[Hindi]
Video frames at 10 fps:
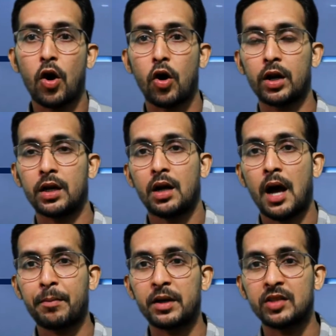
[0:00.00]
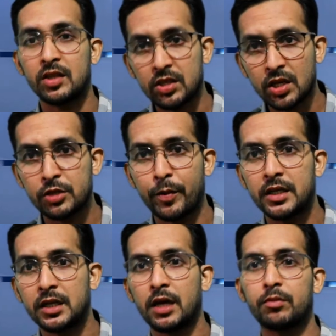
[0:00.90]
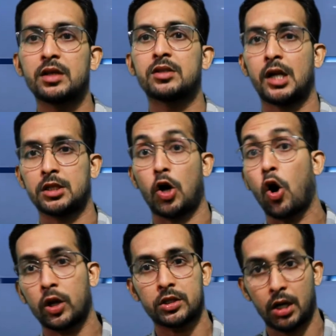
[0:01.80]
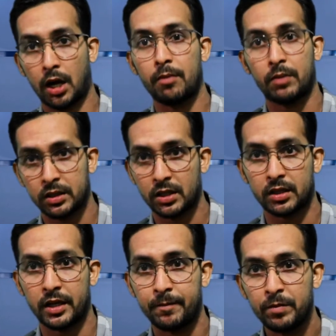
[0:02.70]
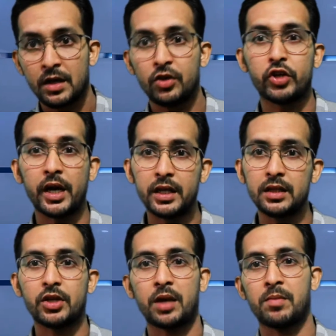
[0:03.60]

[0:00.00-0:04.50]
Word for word: और आपके सजेशंस भेजें कि हम किस तरह से और अच्छा काम कर सकते हैं जय हिंद जय